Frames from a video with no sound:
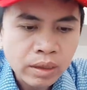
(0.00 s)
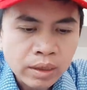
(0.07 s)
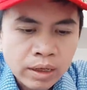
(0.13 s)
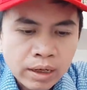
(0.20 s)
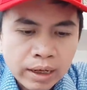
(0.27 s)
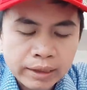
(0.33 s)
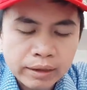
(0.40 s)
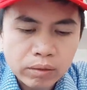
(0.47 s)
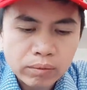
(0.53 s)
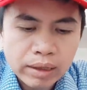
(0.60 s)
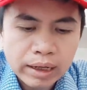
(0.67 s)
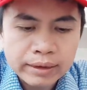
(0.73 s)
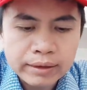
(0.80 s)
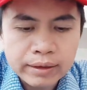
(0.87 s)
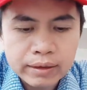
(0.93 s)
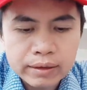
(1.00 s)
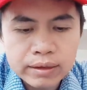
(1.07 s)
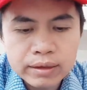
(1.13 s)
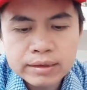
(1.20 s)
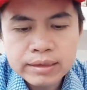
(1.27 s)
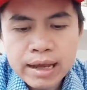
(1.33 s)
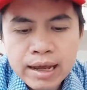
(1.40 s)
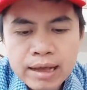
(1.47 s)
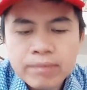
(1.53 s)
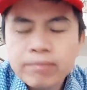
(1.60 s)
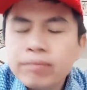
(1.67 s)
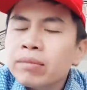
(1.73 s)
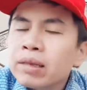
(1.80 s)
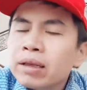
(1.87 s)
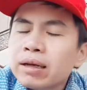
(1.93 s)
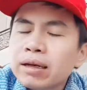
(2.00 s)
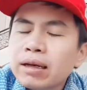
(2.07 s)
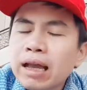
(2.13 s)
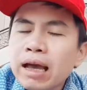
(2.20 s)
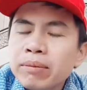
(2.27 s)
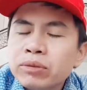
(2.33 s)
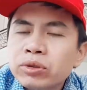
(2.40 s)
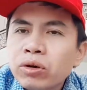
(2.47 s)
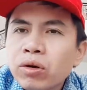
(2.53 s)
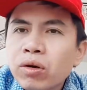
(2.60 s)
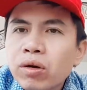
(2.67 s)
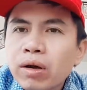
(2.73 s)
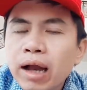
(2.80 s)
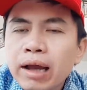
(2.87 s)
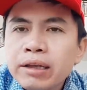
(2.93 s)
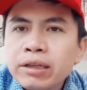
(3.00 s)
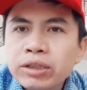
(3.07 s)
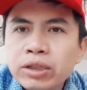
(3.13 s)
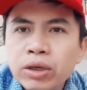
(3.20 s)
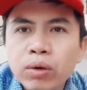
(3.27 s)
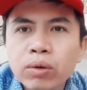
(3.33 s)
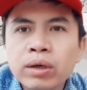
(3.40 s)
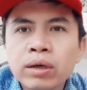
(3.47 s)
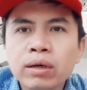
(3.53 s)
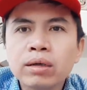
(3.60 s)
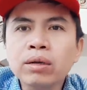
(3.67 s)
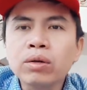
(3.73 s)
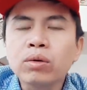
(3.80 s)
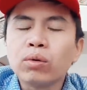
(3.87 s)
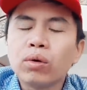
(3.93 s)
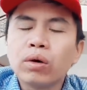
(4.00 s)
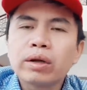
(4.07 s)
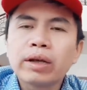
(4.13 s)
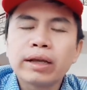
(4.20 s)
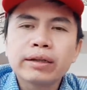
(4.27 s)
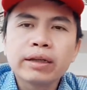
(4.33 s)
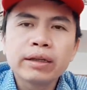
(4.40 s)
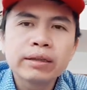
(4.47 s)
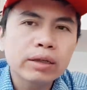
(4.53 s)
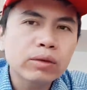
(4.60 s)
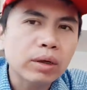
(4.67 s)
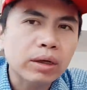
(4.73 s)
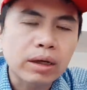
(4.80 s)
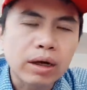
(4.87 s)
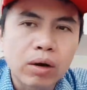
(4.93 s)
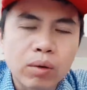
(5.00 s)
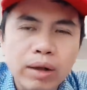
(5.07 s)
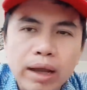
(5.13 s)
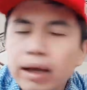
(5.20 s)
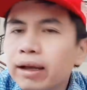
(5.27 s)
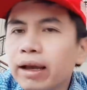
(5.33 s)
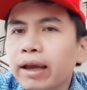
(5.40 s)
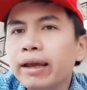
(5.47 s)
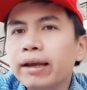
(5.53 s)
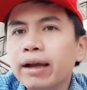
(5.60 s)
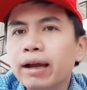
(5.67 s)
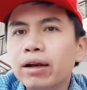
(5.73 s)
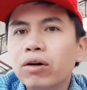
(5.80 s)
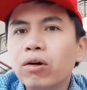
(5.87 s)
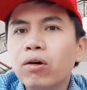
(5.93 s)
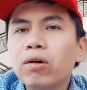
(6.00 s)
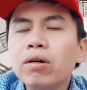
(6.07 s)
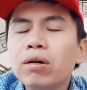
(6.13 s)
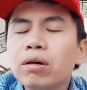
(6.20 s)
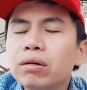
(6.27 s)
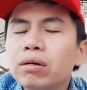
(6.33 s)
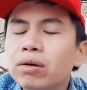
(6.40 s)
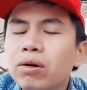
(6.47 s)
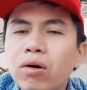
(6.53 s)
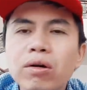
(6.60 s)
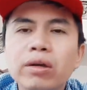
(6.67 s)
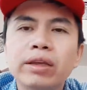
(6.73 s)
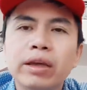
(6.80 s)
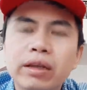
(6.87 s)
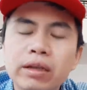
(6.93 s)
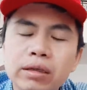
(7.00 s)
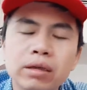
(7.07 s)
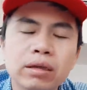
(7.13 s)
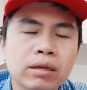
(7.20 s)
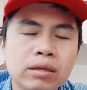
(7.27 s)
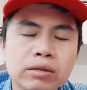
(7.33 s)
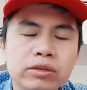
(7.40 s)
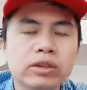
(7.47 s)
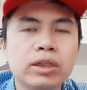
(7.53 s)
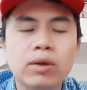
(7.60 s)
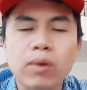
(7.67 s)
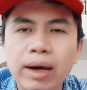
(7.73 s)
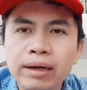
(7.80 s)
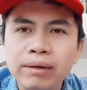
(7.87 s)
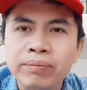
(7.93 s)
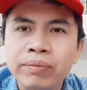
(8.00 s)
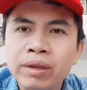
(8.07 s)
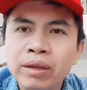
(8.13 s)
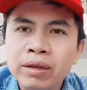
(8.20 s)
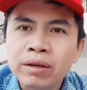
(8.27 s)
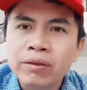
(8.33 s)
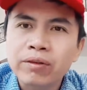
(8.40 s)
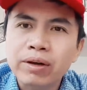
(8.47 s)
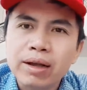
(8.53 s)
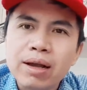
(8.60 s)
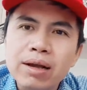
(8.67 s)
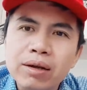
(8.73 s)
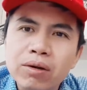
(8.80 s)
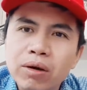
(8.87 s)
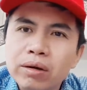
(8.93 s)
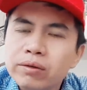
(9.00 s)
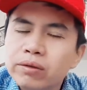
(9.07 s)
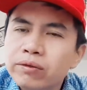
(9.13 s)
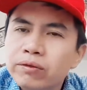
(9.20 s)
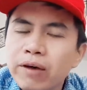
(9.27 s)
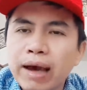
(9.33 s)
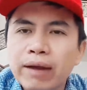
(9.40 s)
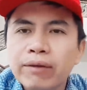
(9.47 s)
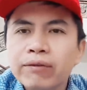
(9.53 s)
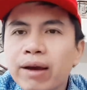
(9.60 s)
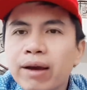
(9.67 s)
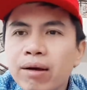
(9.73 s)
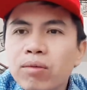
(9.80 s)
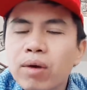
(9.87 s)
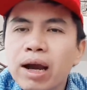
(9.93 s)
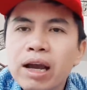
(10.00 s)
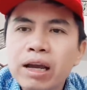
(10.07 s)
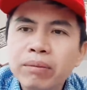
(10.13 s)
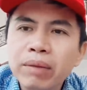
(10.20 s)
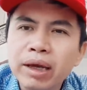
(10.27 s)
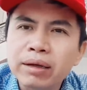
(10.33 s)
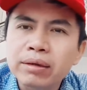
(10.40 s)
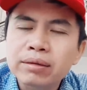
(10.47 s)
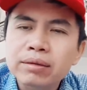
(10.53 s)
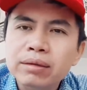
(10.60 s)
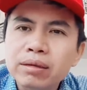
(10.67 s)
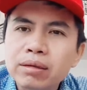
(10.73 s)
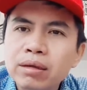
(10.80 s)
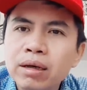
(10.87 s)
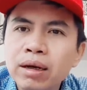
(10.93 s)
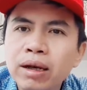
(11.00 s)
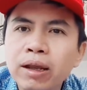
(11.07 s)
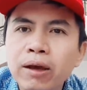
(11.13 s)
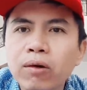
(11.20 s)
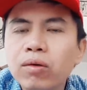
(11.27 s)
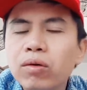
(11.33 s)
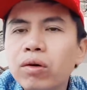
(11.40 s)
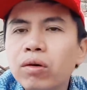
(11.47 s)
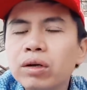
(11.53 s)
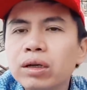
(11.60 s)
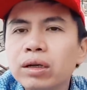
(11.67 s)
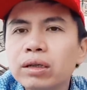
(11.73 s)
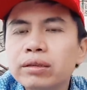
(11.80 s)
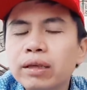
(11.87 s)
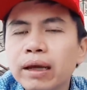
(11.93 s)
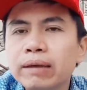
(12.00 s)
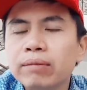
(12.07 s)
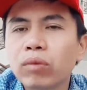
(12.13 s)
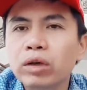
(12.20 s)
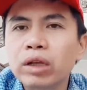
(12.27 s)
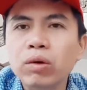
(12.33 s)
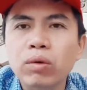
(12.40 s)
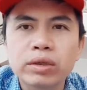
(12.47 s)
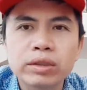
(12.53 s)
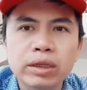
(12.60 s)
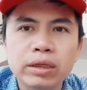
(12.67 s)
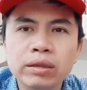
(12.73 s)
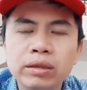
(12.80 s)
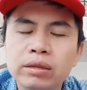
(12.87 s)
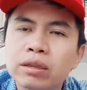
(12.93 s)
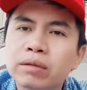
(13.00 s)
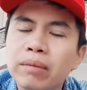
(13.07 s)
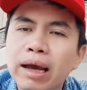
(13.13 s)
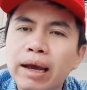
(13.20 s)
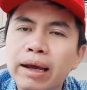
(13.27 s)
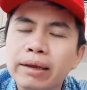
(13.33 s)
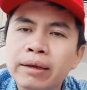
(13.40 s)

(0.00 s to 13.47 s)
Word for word: Hành động này thì được đưa ra làm cho cái chiều hướng của nền kinh tế toàn cầu càng ngày càng khó khó có thể ừ, dự đoán và các cái đòn phản pháo của hai bên à, liệu có đưa thành một cái cuộc chiến thương mại